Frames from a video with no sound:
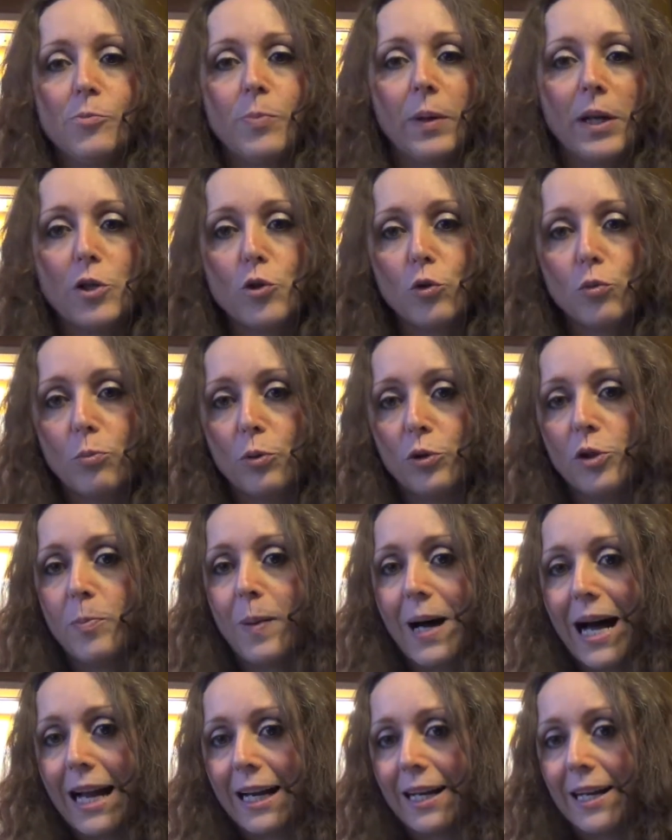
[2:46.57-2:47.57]
sbriciolo un po' di
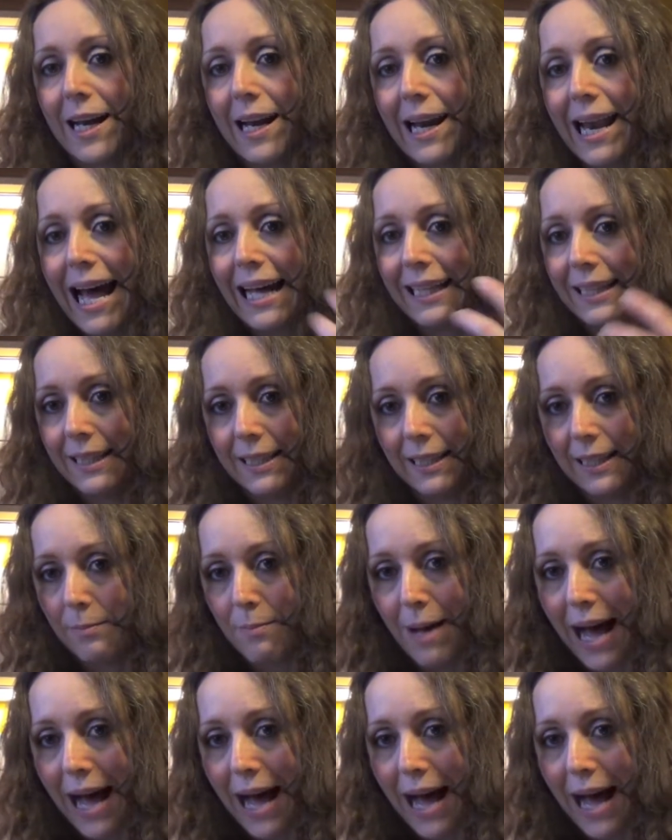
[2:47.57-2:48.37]
pane nel latte,